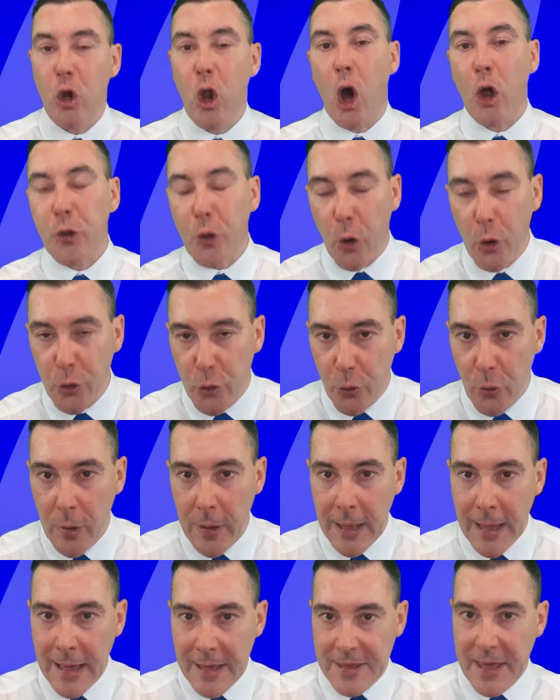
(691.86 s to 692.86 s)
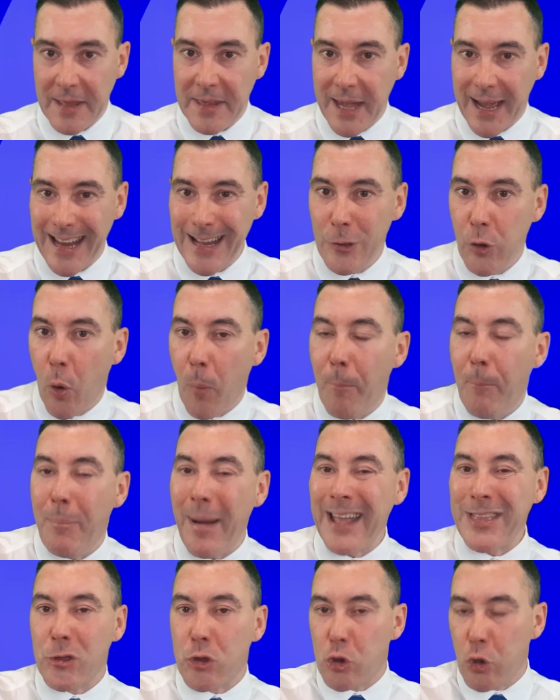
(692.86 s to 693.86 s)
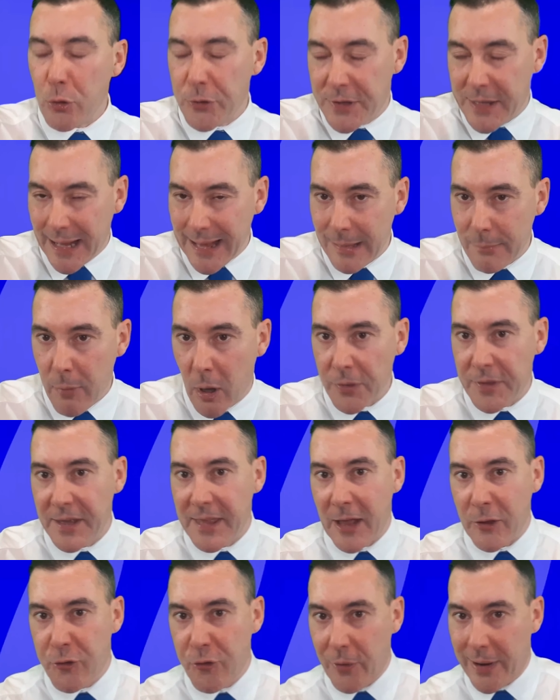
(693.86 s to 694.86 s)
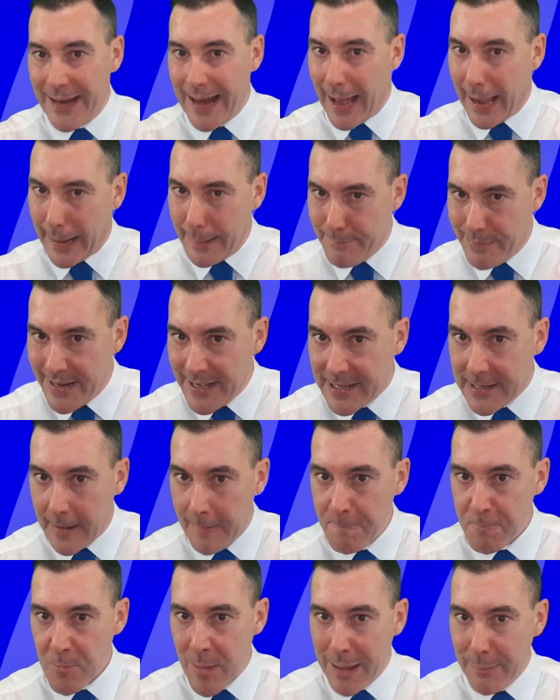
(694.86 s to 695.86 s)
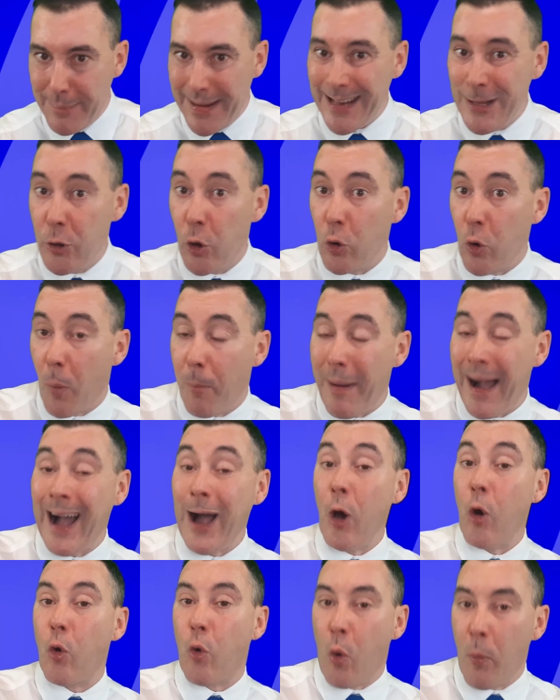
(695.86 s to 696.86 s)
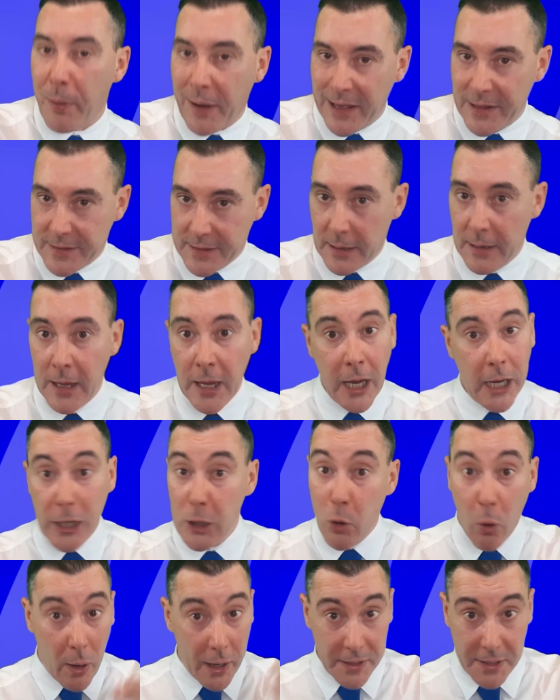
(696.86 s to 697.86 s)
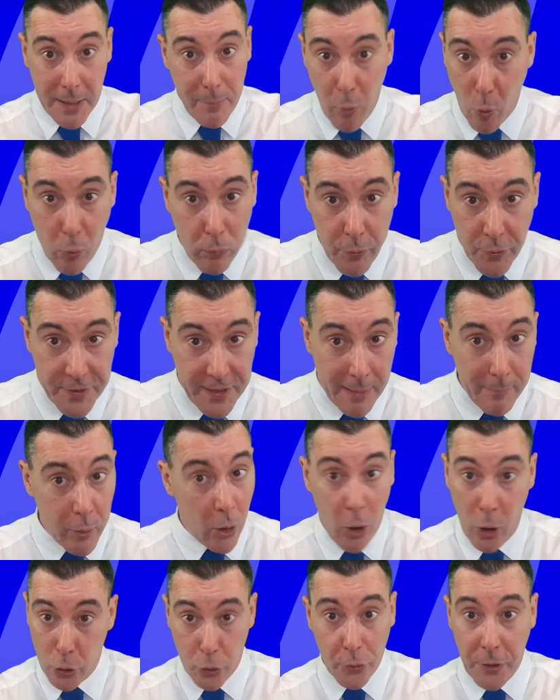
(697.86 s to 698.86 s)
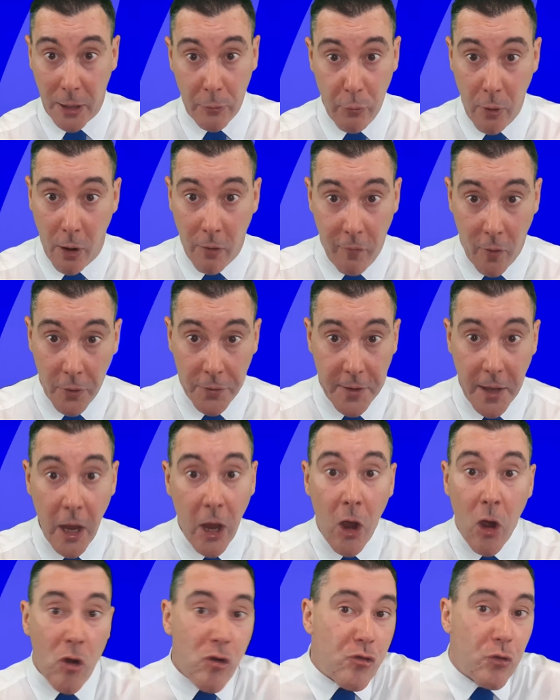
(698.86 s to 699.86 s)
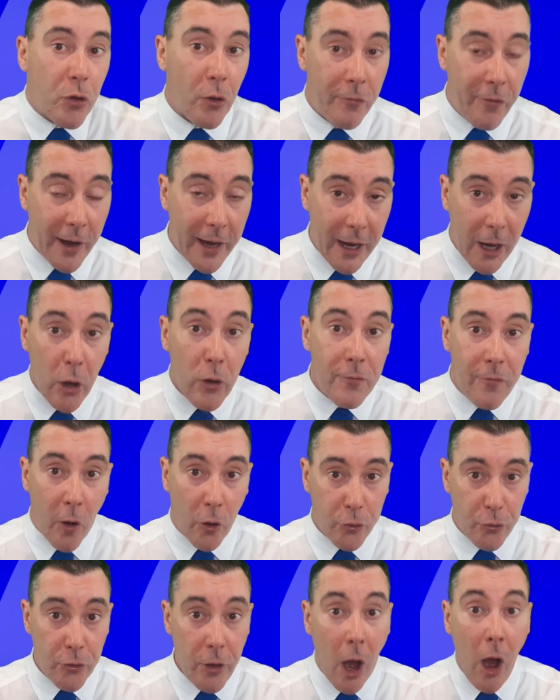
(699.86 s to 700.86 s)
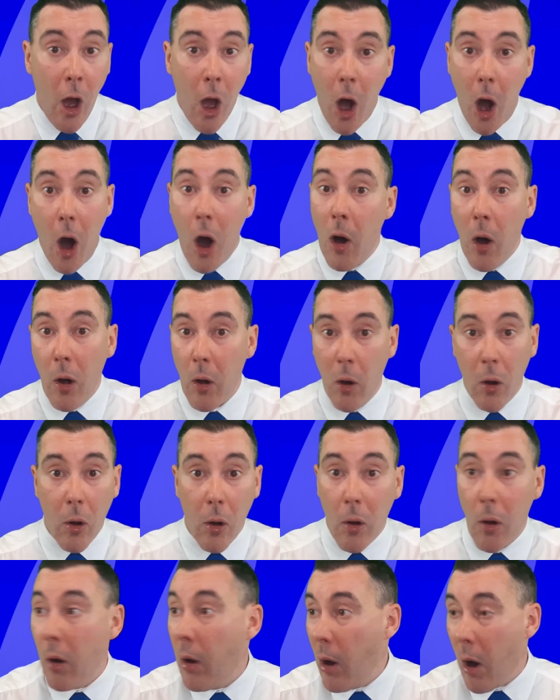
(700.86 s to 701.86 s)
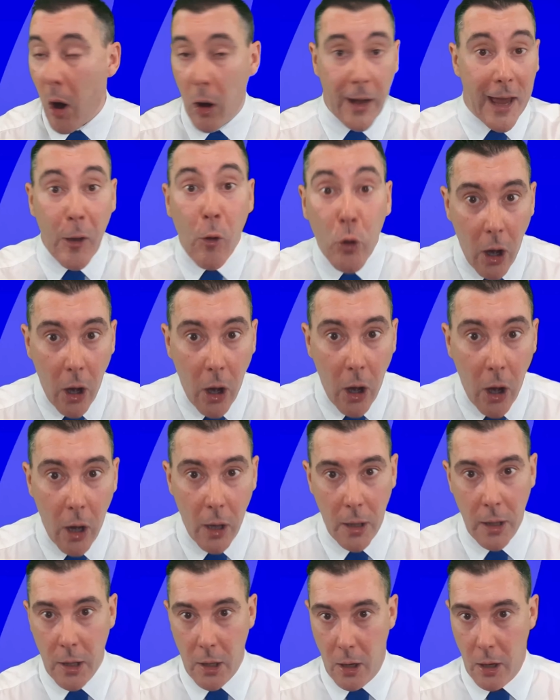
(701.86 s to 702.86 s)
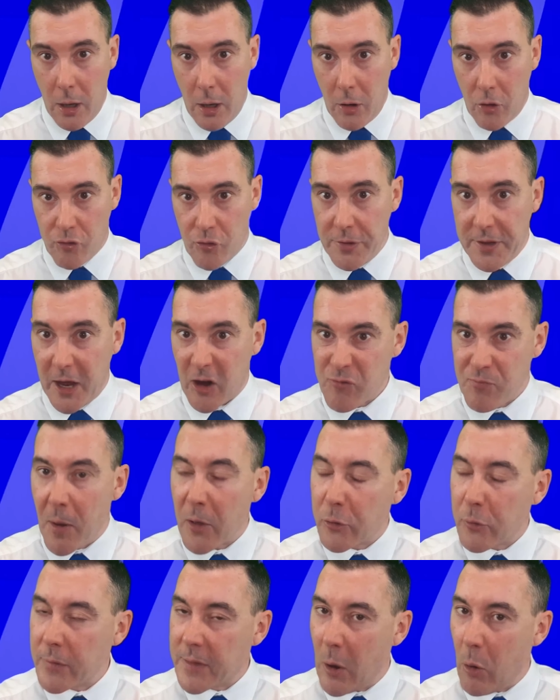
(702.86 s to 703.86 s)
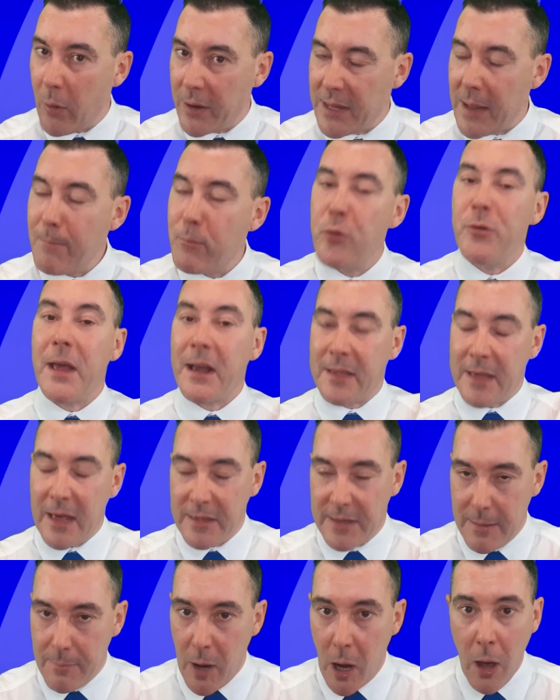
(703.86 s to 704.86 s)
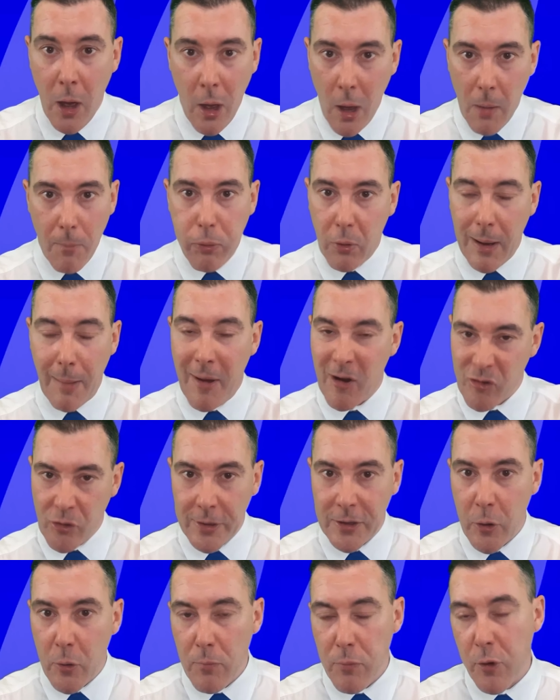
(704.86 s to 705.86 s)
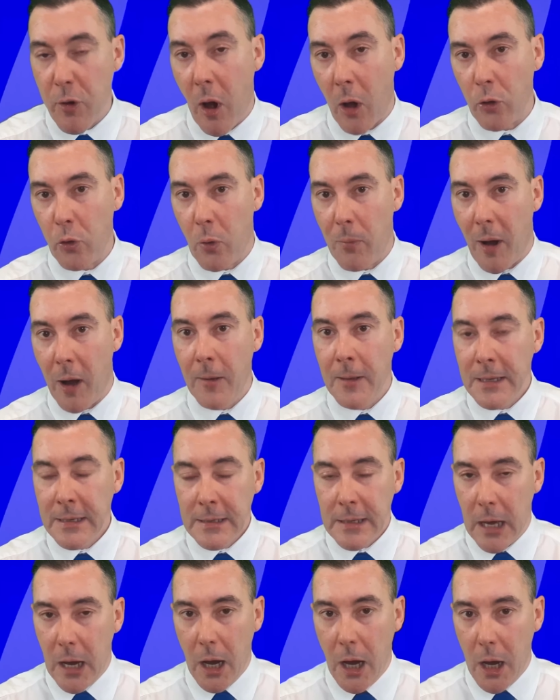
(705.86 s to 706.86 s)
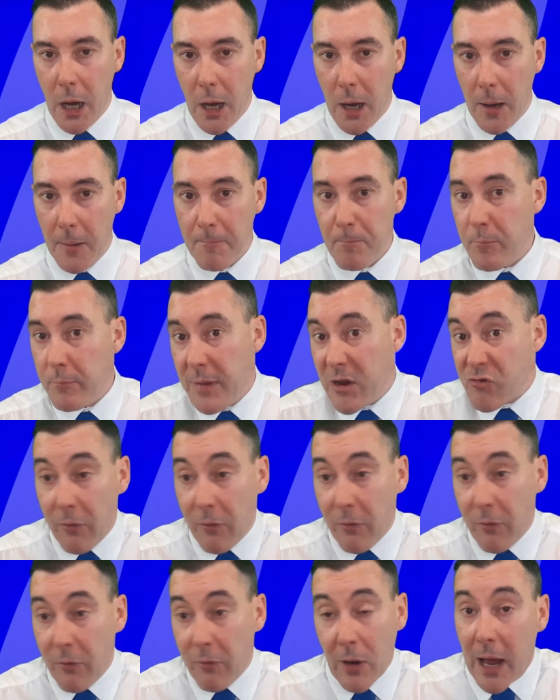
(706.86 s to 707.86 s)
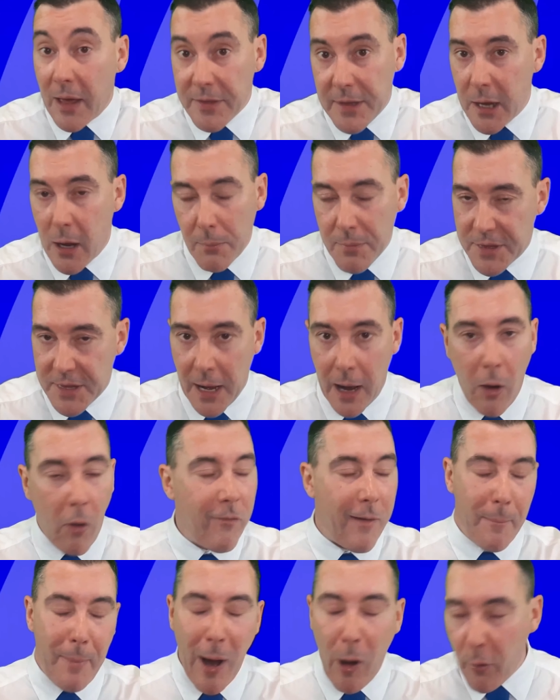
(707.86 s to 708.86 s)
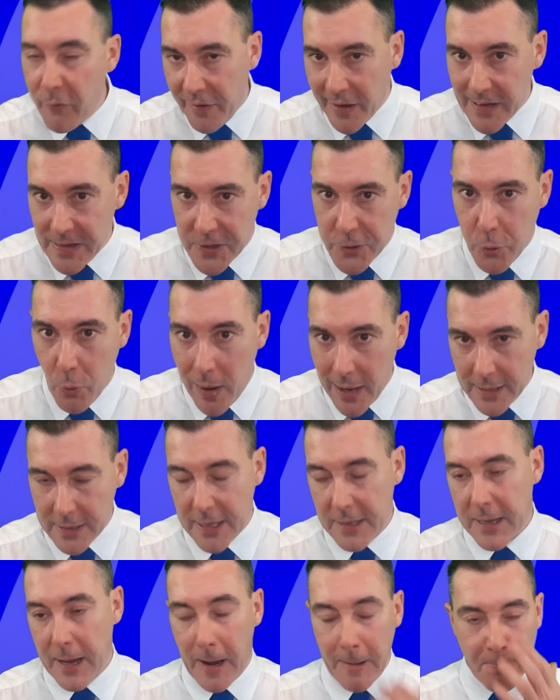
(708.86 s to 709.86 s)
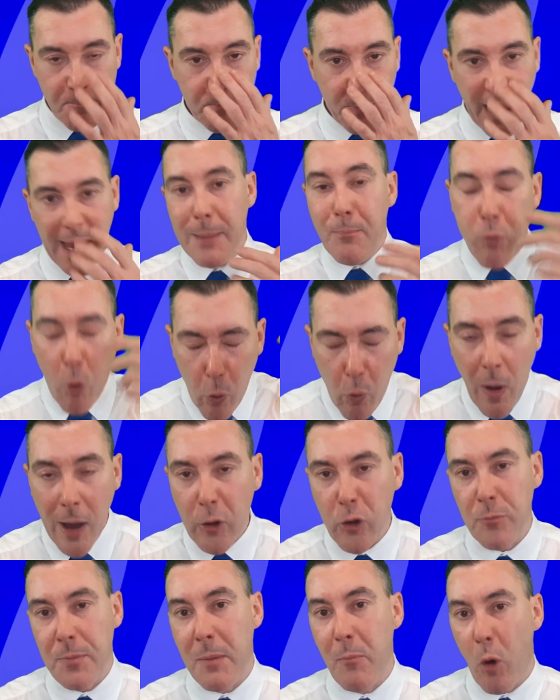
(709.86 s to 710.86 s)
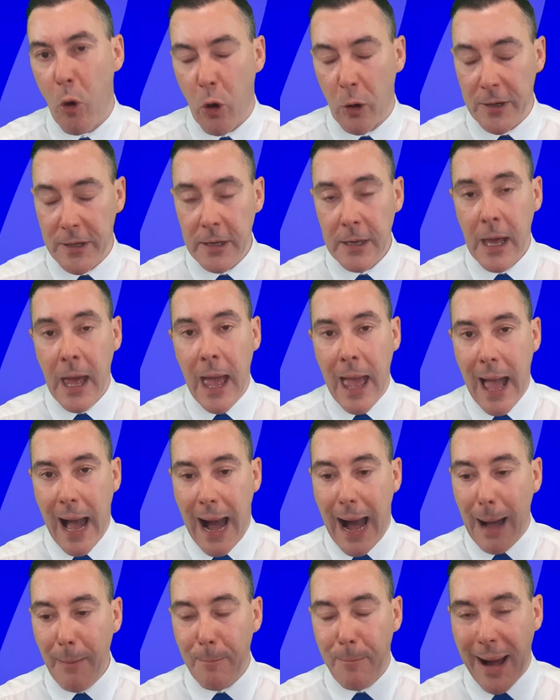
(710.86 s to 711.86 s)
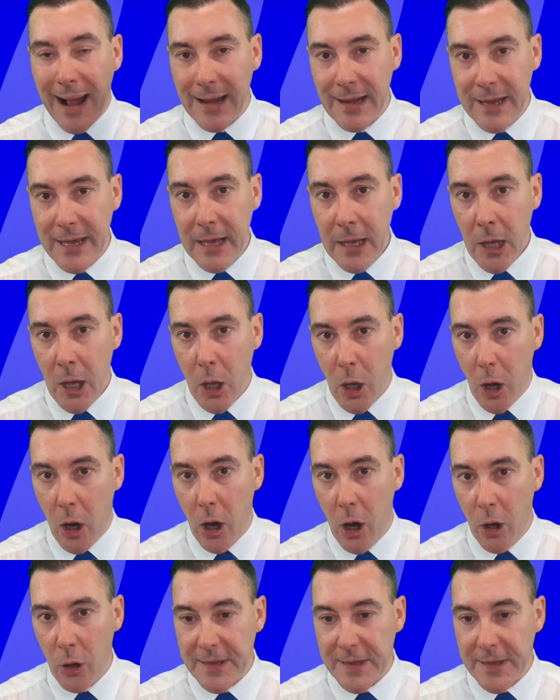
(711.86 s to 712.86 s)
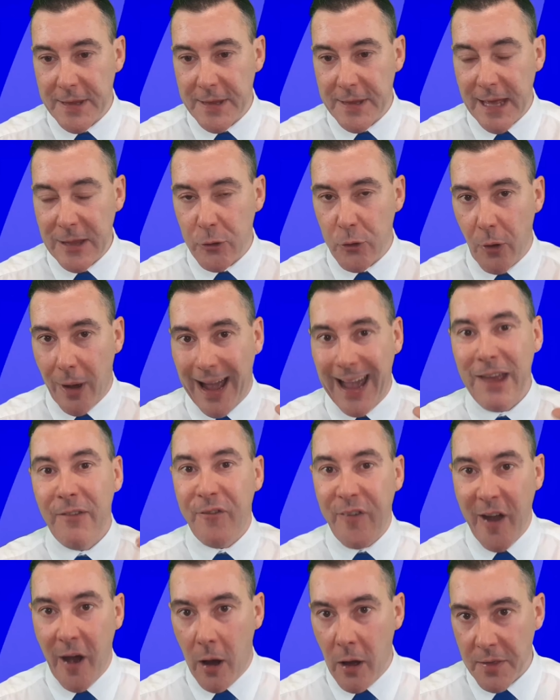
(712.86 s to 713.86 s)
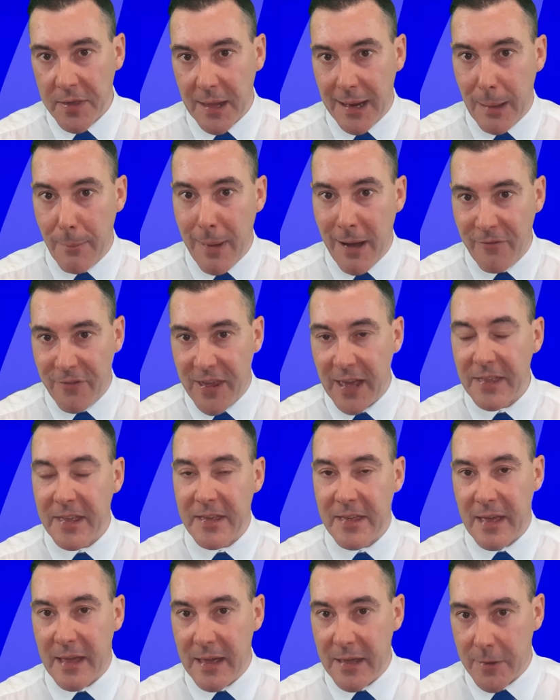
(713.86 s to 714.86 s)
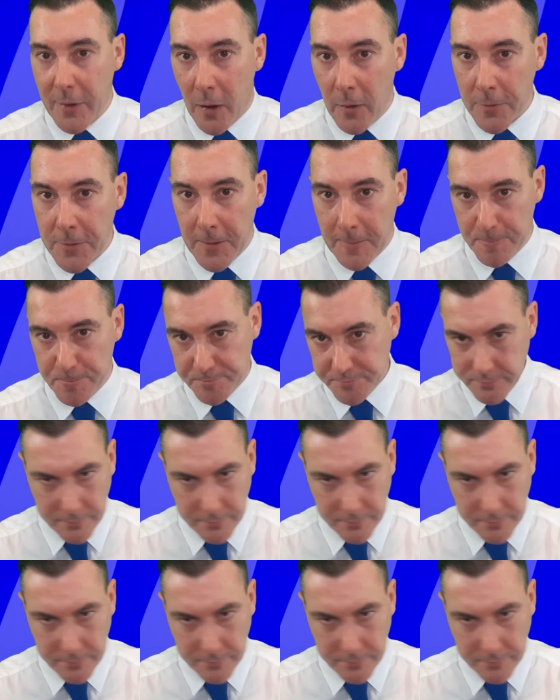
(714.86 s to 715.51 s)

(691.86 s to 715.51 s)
l'entre-deux. C'est-à-dire, ils n'ont pas totalement dénaturé la réplique, mais ils ne l'ont pas comprise. Il aurait été beaucoup plus simple de traduire en français, je vous offrirai une fortune en, euh, lingots d'or. Euh, je veux dire, je pense que ça aurait été plus accessible pour la majorité ou le plus grand nombre. Euh, mais je veux dire, voilà, c'est comme ça, on ne va pas refaire l'histoire, etc. Et pourquoi Publi Brocoli a parlé de cette référence à la mafia des années 30